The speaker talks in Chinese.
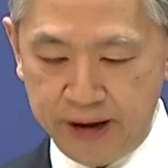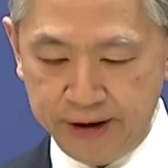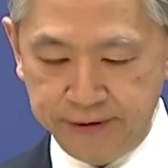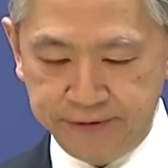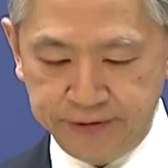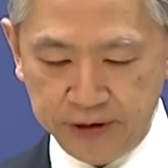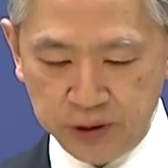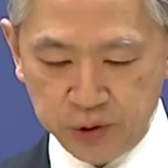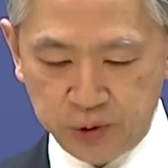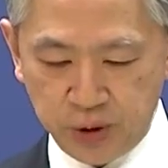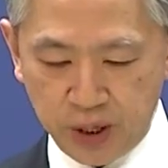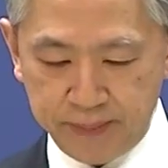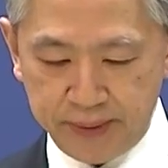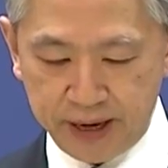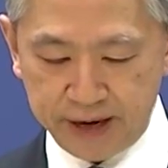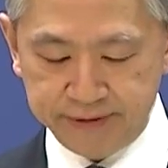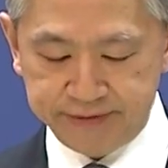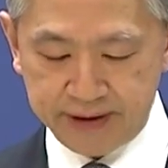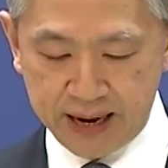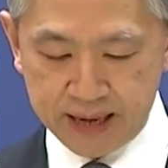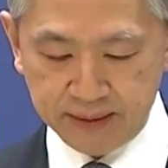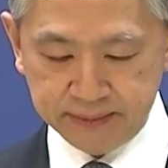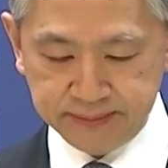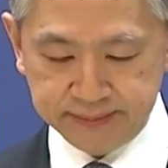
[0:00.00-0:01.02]
们奉劝美
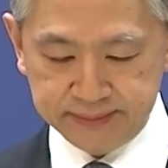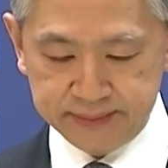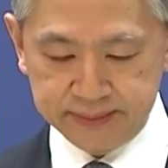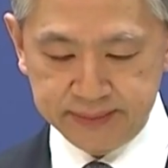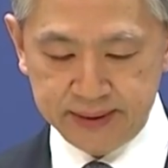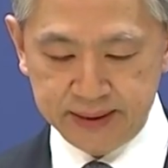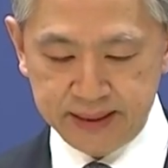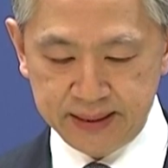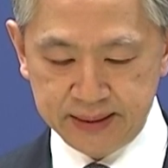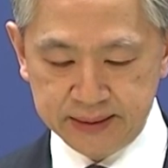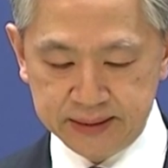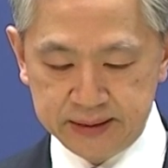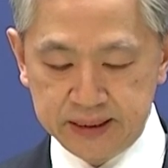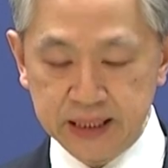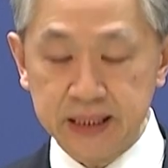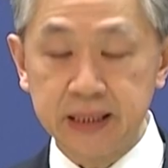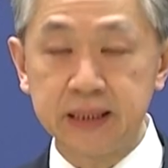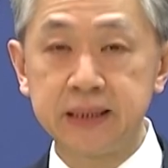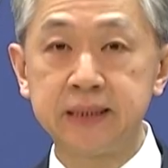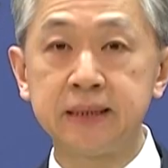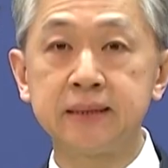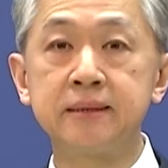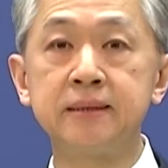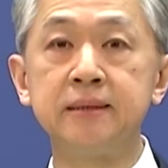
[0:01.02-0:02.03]
方
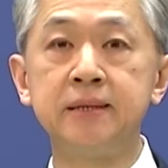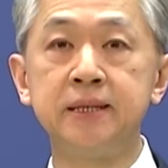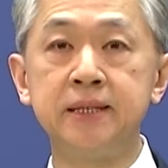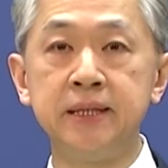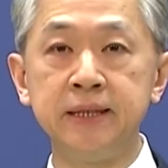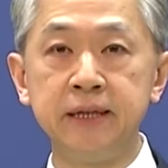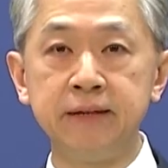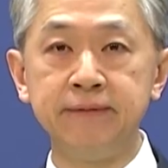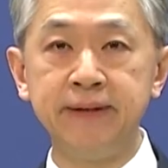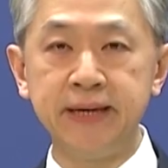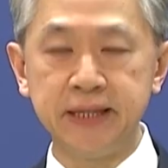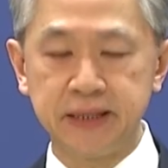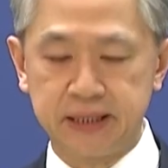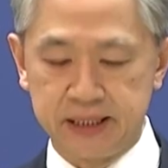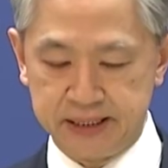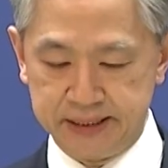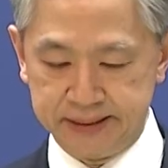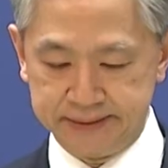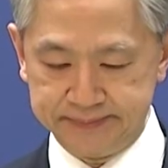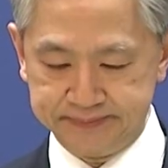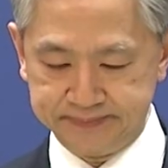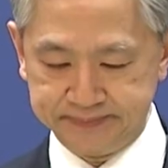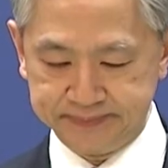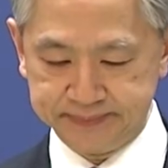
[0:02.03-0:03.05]
正视自身的问
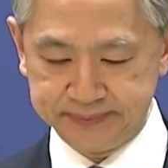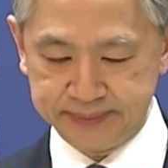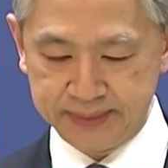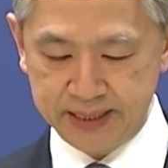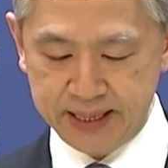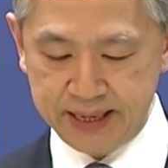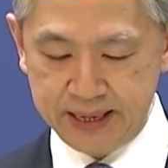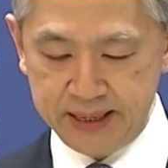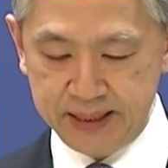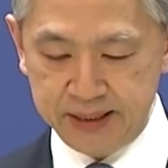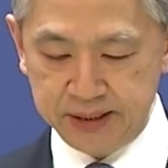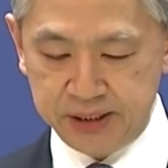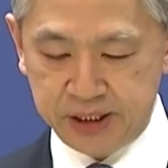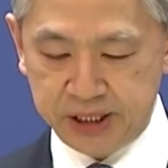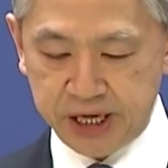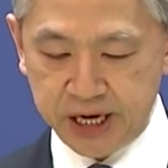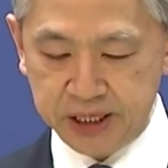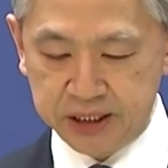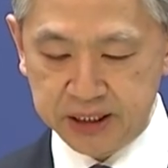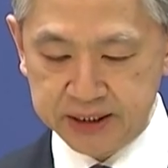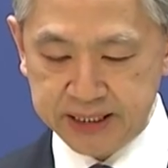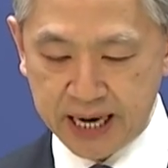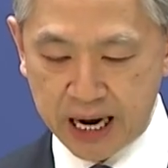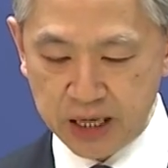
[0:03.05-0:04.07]
题， 切
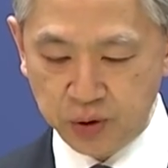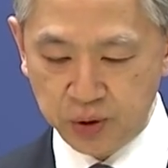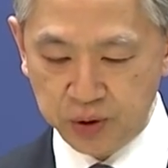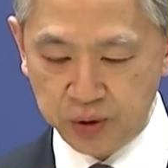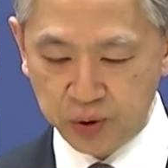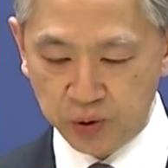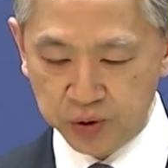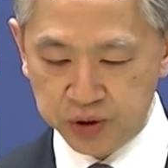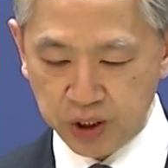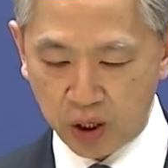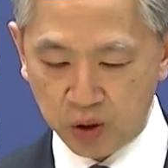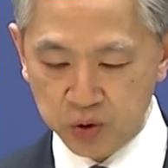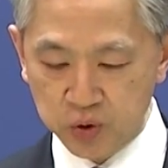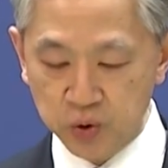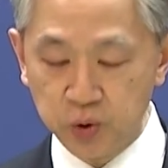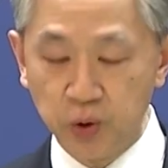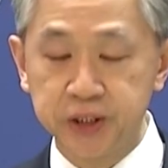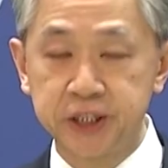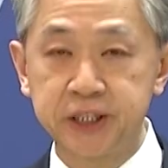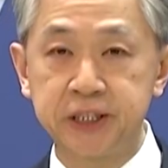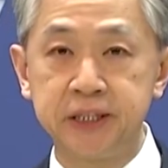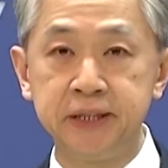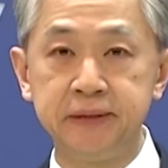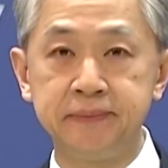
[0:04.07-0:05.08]
实采取有效
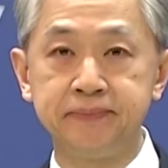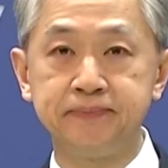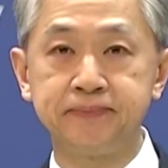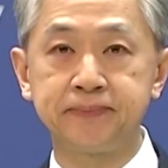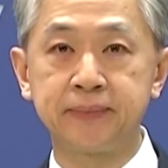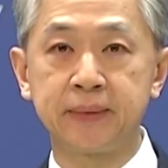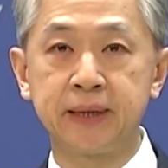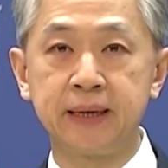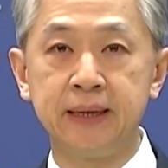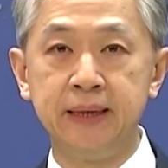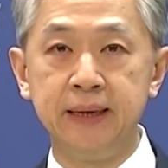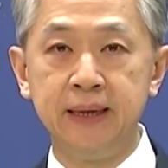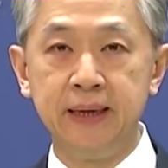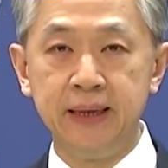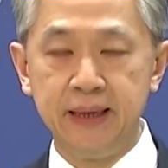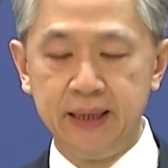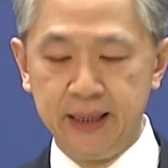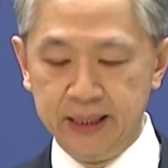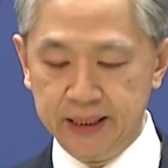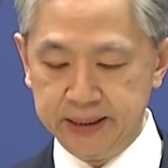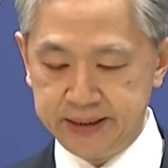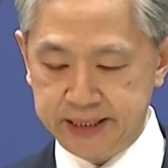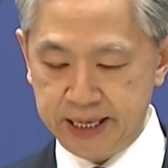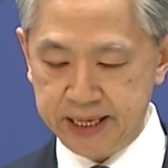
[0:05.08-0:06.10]
措施，
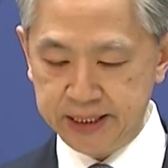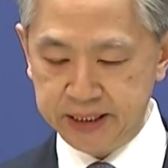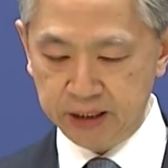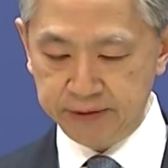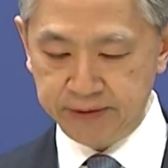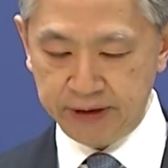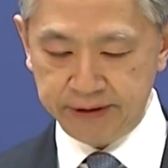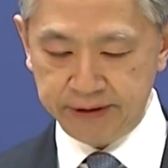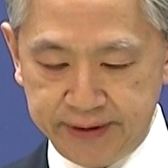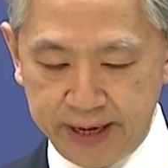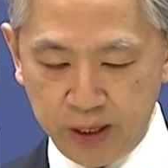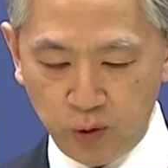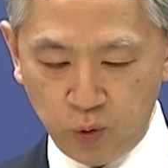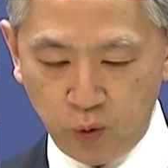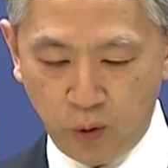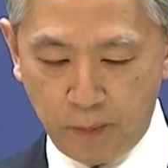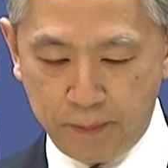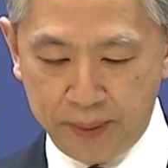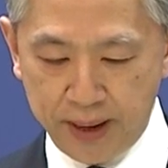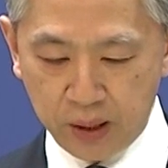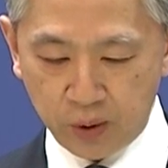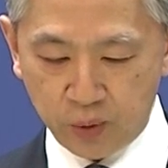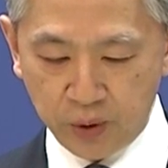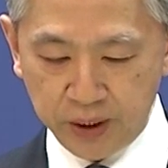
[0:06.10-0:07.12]
真正维护
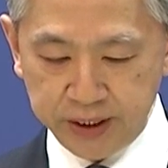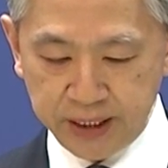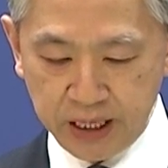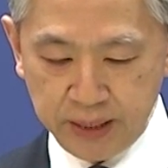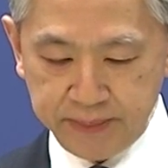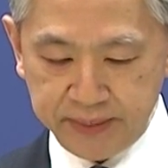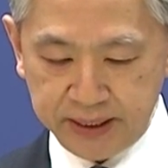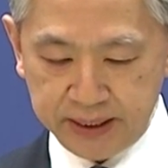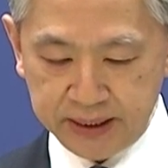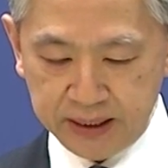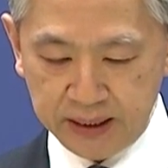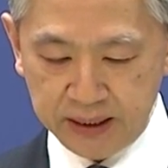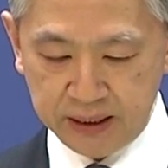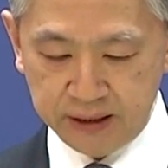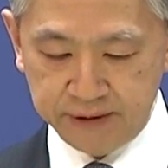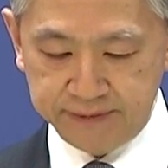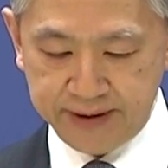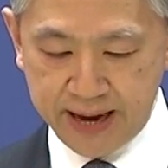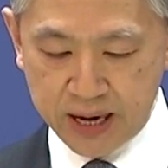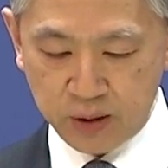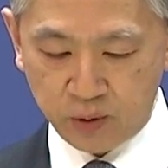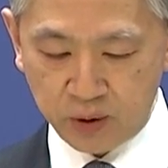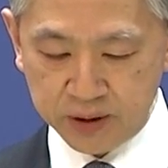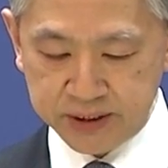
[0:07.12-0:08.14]
本国人民和
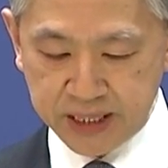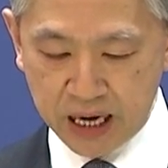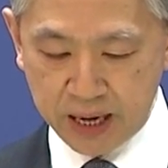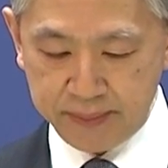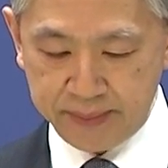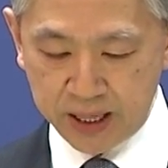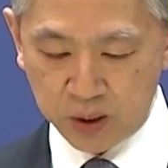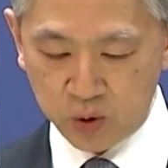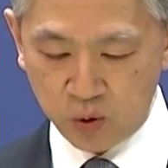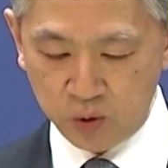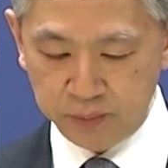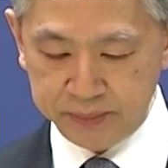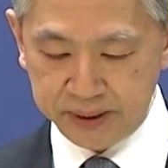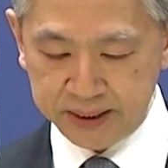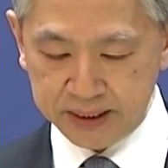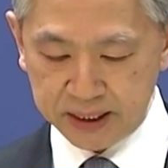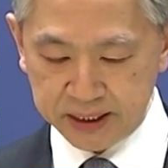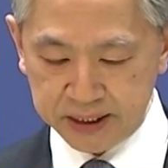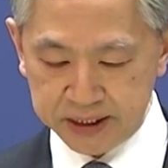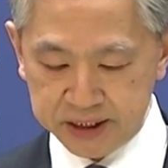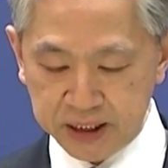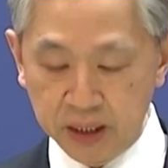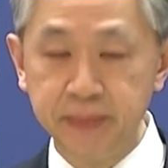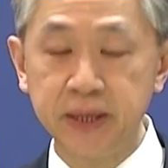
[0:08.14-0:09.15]
外国在美公民
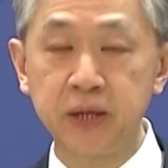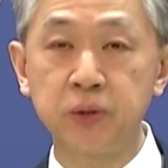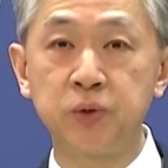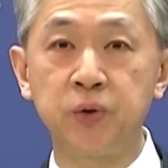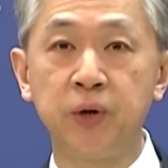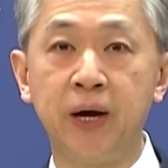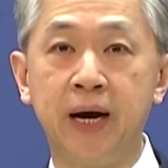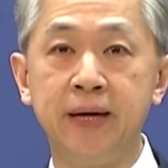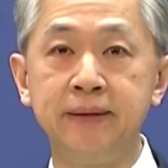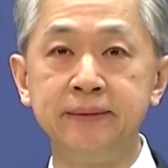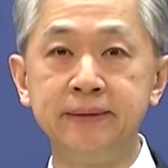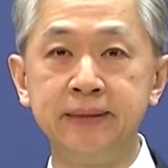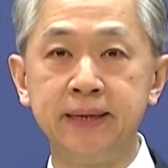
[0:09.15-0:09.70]
的生命权